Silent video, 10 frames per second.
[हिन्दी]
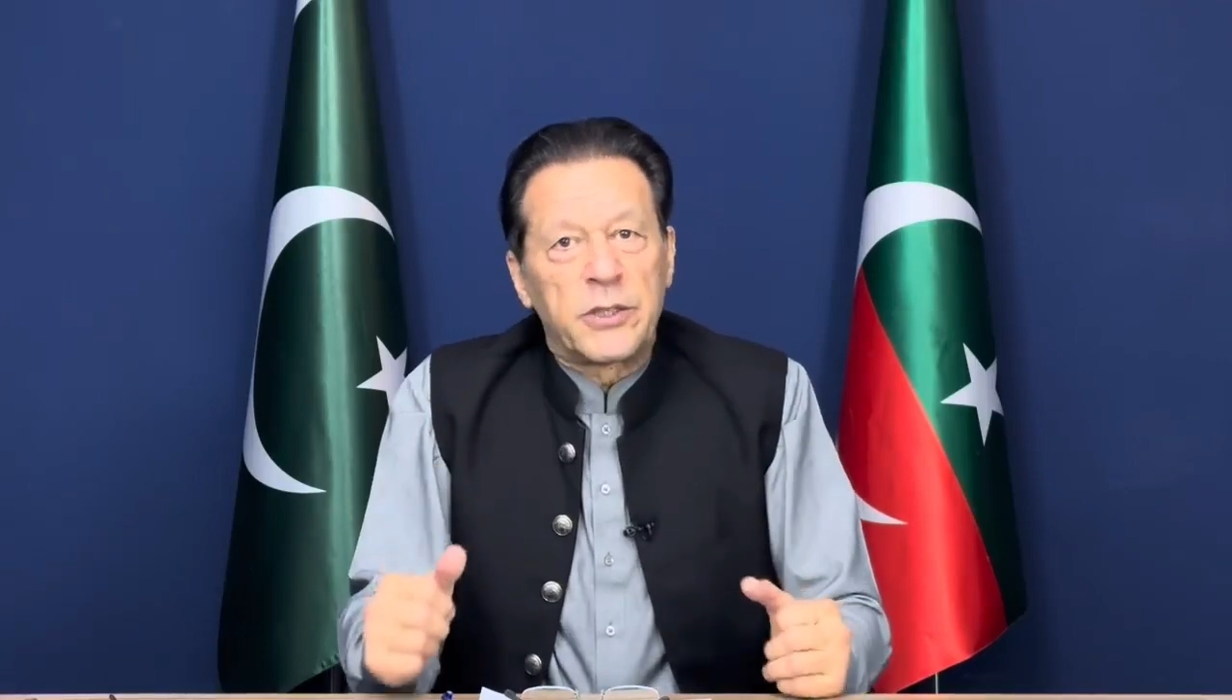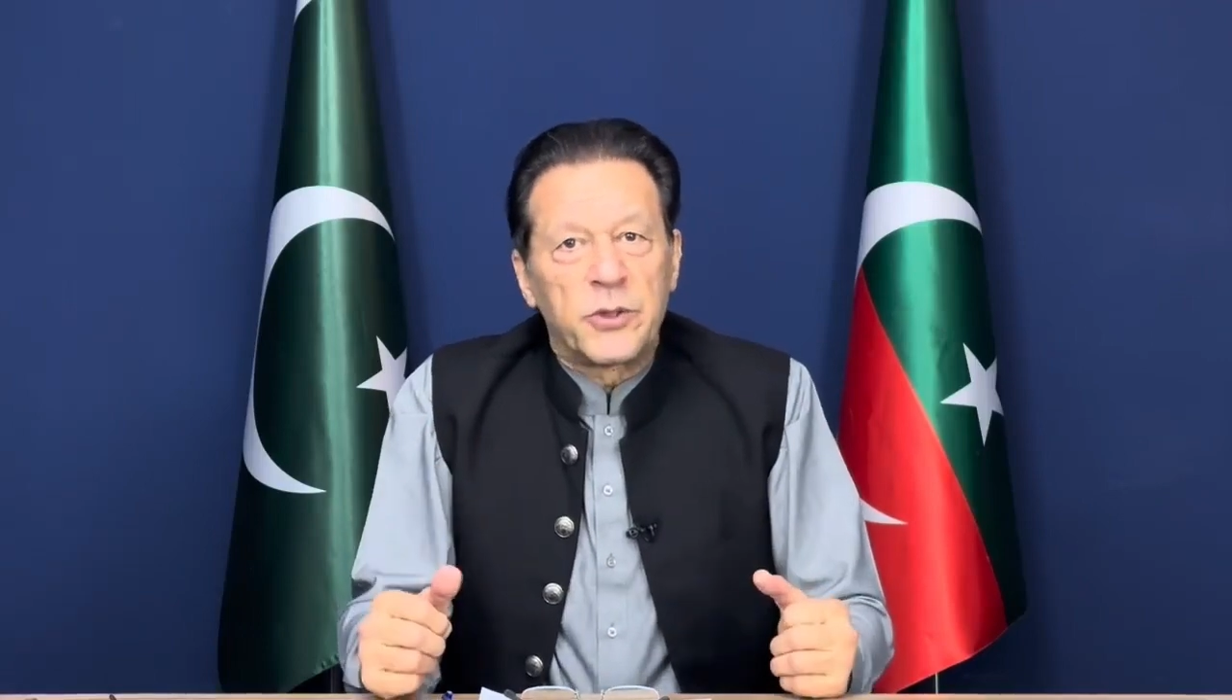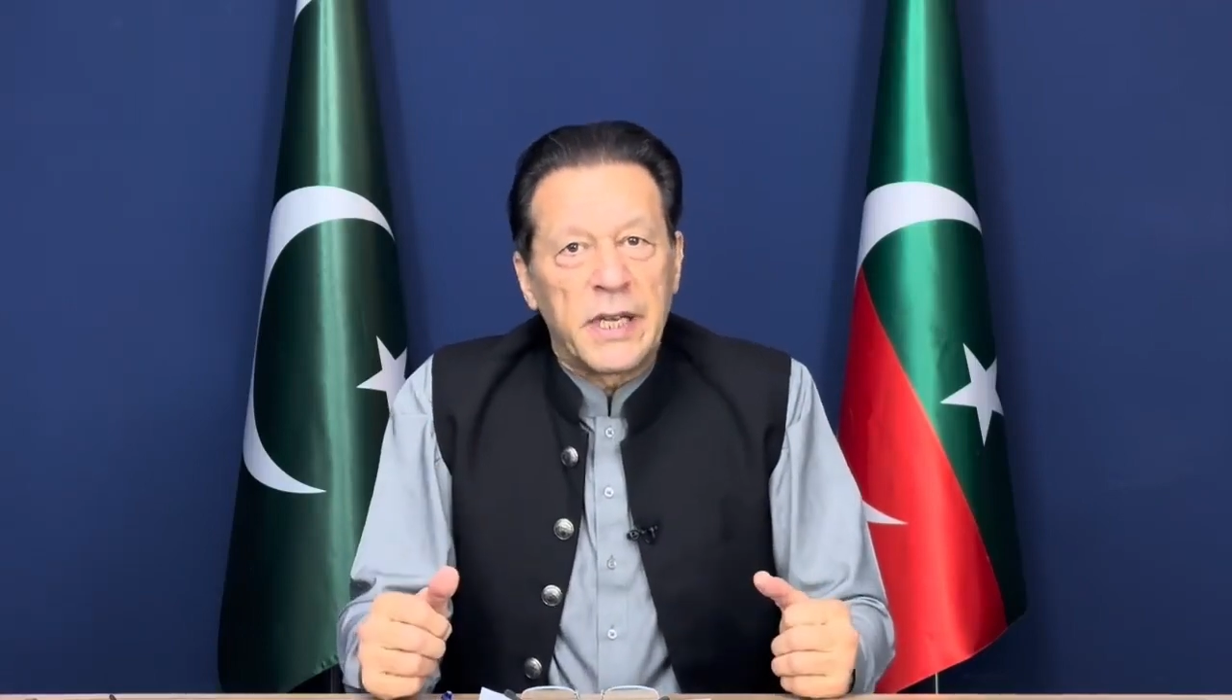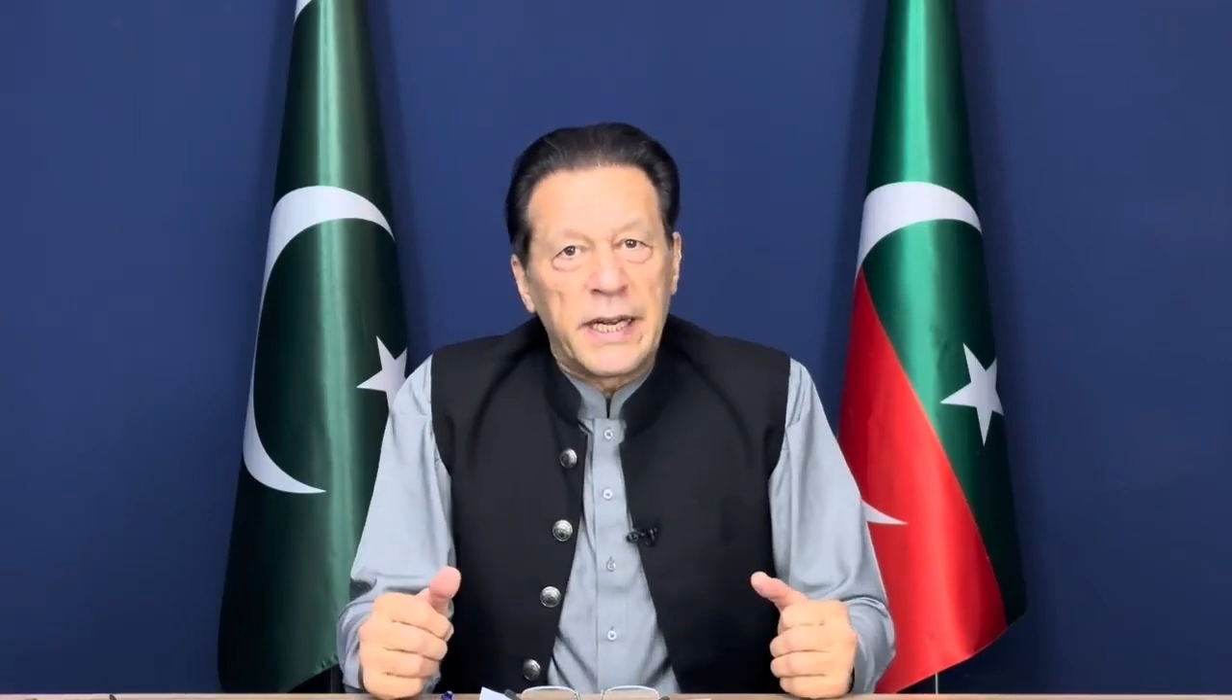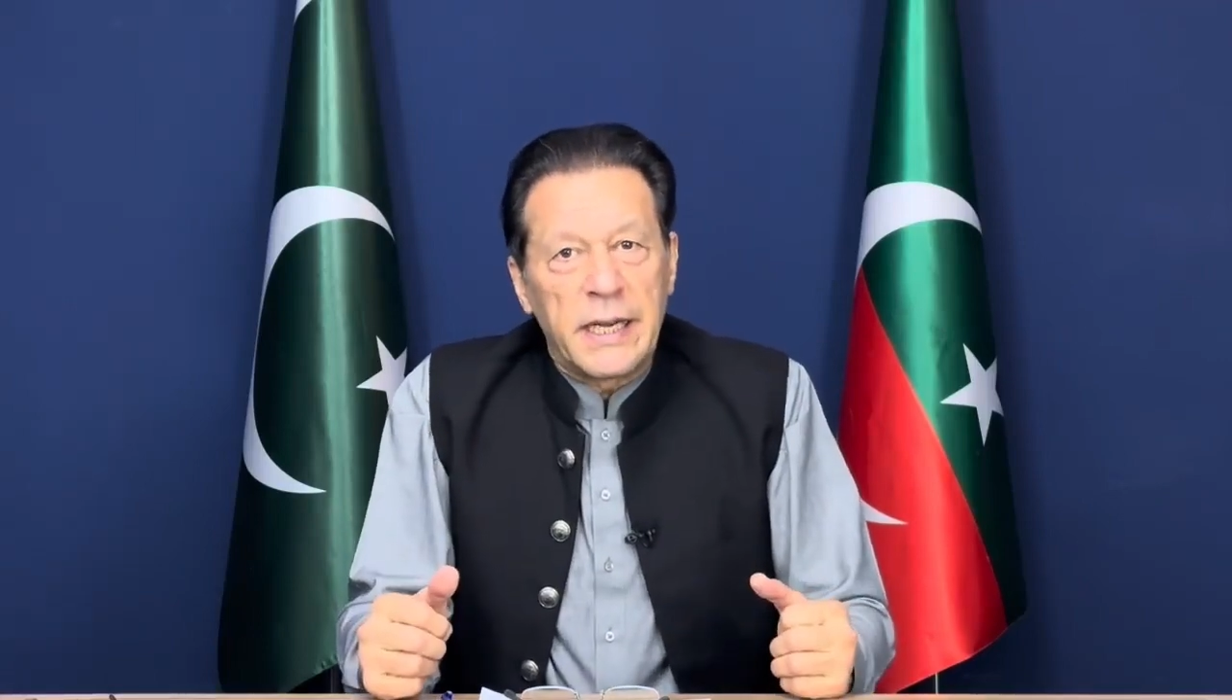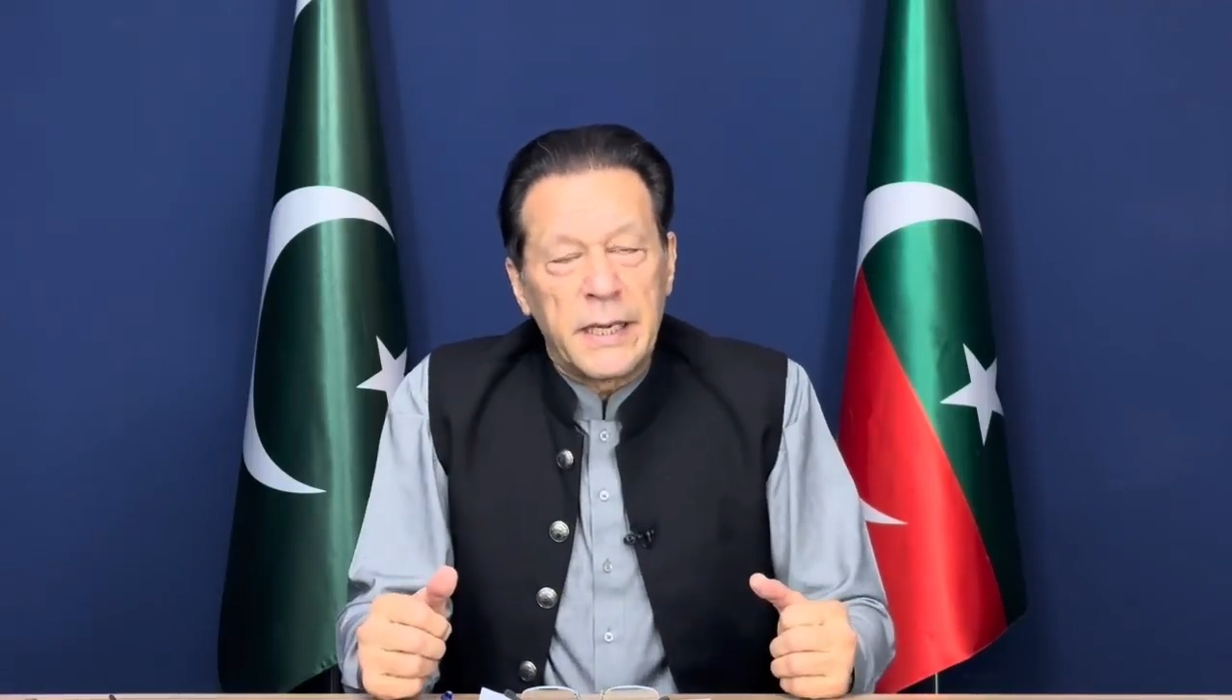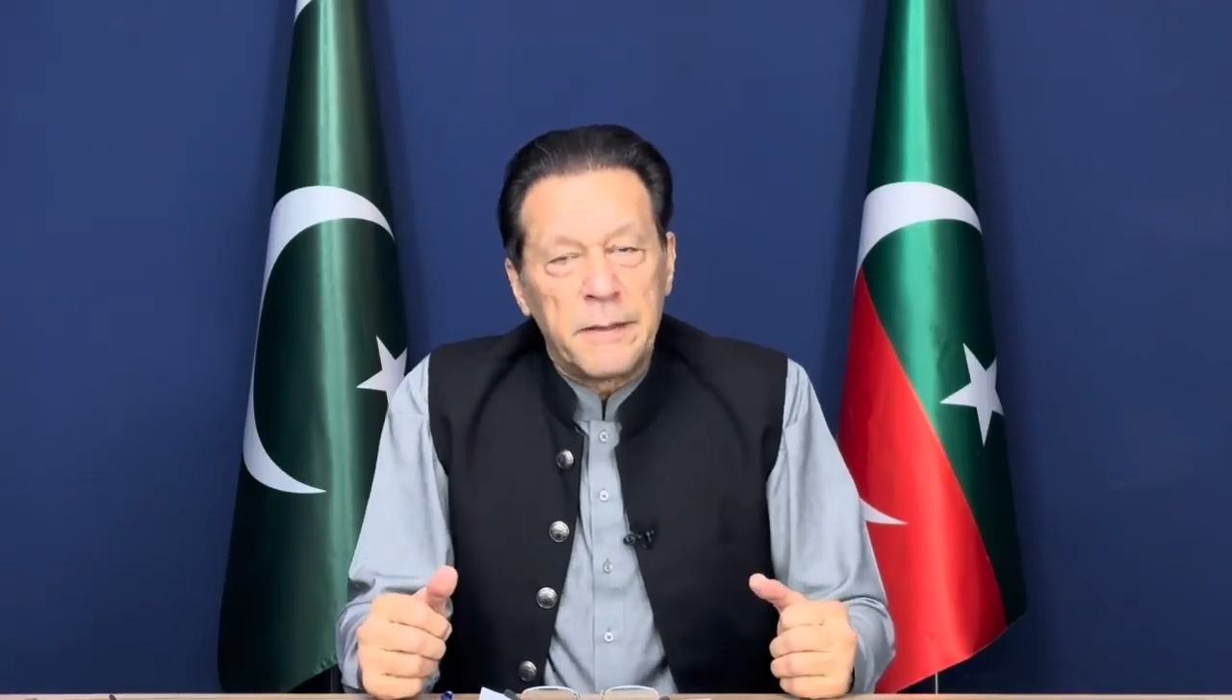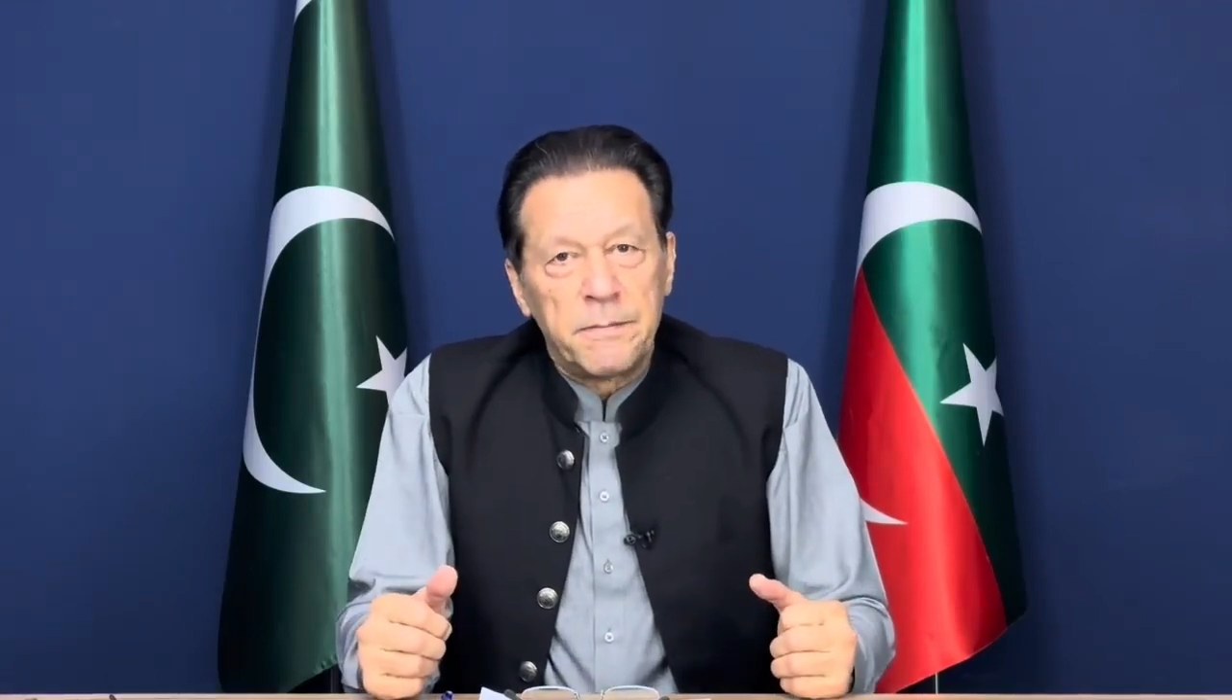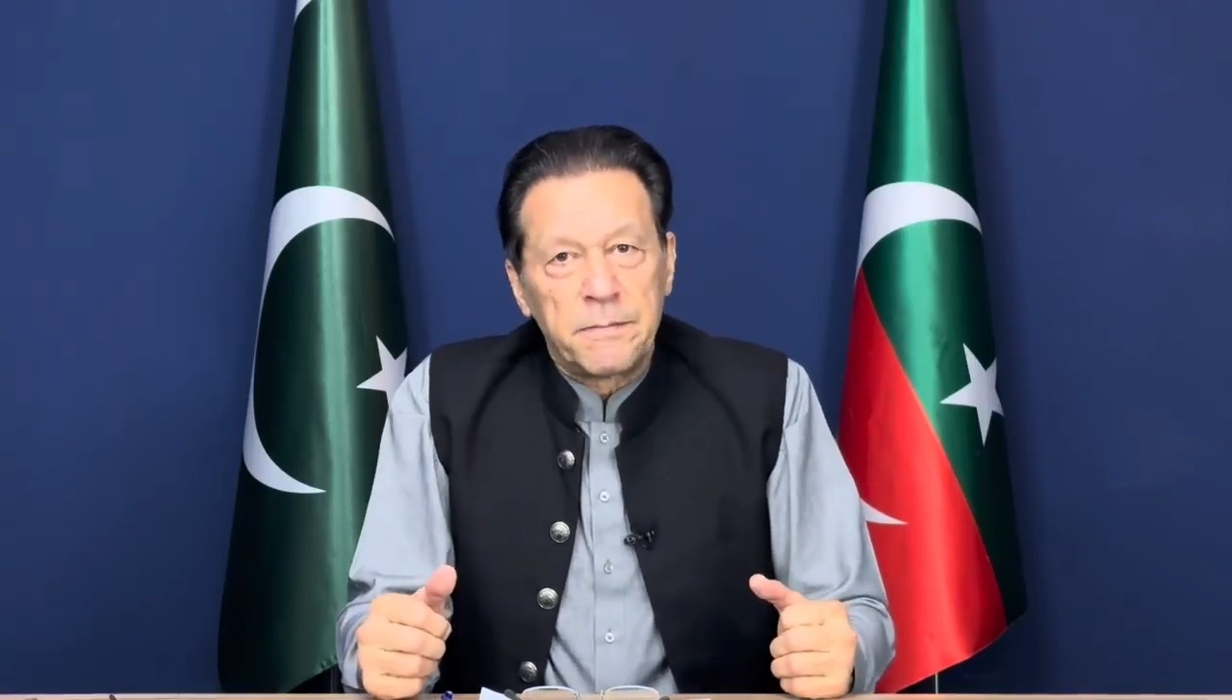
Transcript: तो चले गए